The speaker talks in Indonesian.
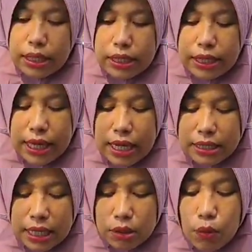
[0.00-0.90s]
ini ya
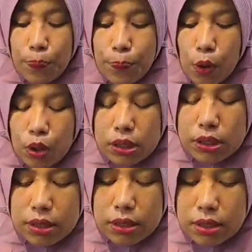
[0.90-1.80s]
satu pot
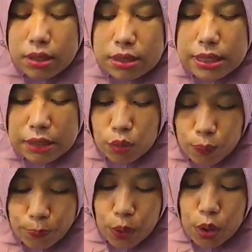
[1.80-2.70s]
satu
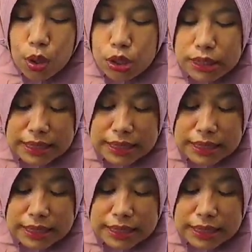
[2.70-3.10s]
pot